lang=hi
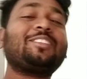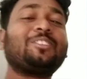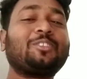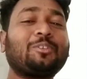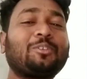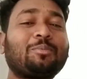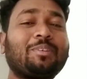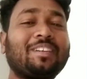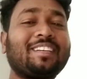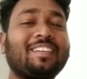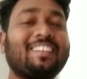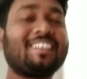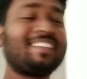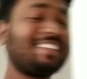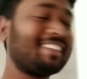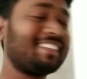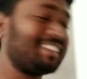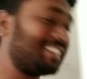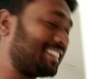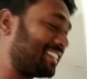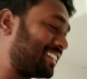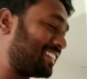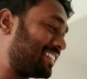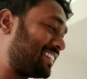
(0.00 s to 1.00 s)
तो भाई
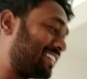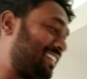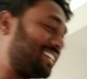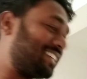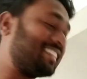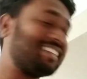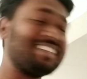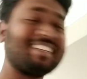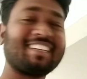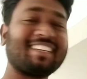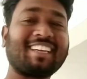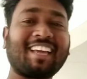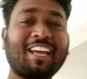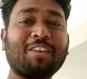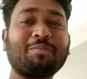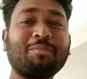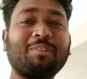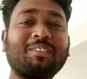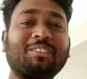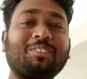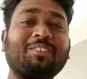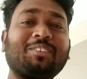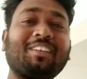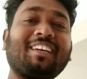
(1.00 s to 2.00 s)
क्या ही
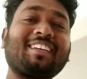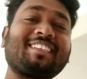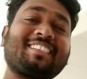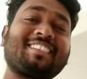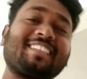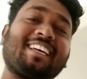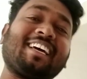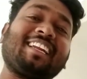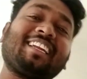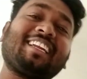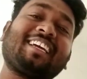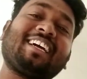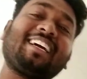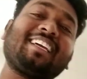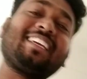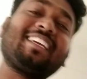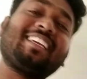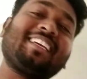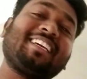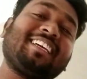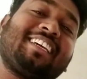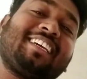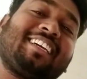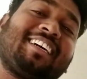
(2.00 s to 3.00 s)
बताऊँ यार साल का
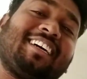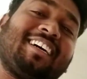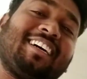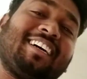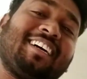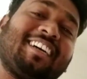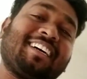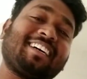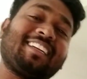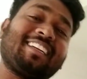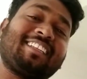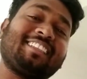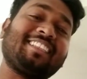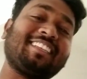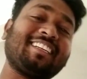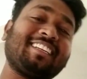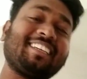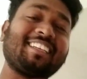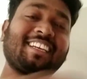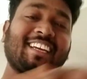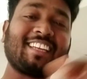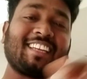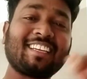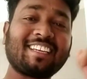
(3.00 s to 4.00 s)
ये आखिरी दिन
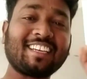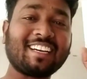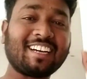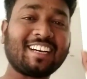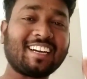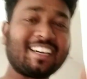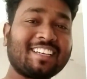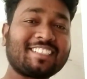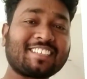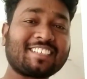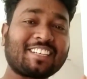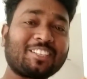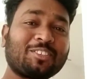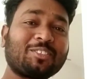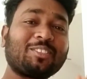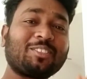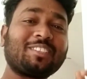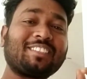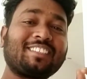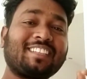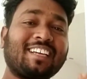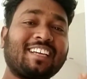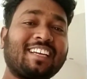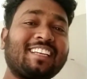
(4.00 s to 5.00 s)
है यानी कि आज का जो
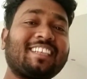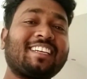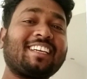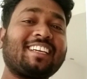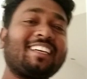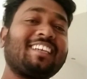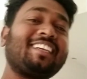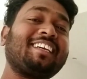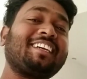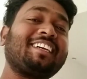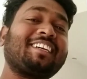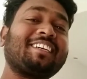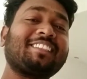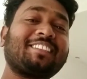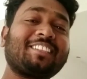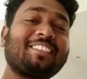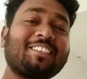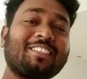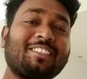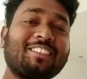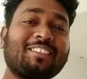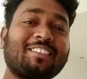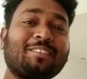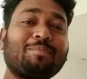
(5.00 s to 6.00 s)
तारीख है इकतीस
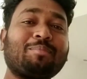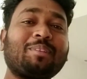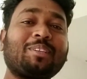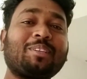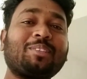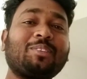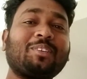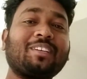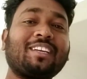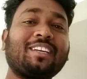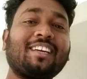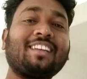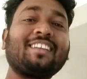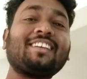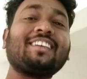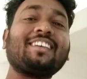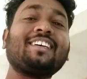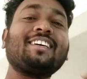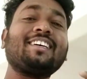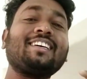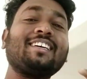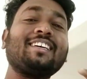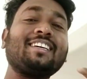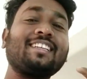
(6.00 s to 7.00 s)
दिसंबर
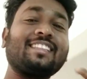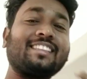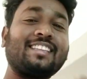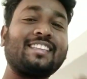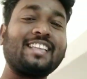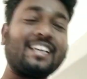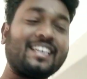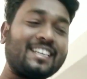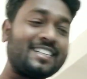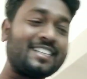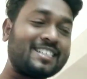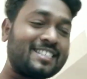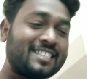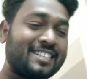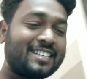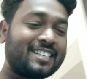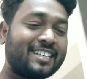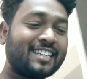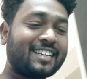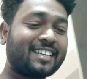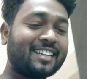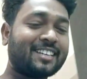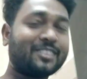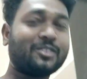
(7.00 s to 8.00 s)
2023
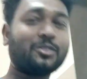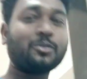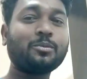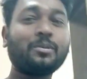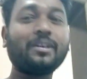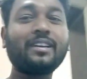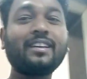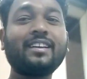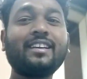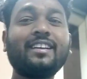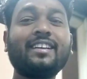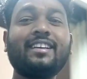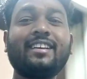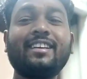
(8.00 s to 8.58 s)
ठीक है तो भाई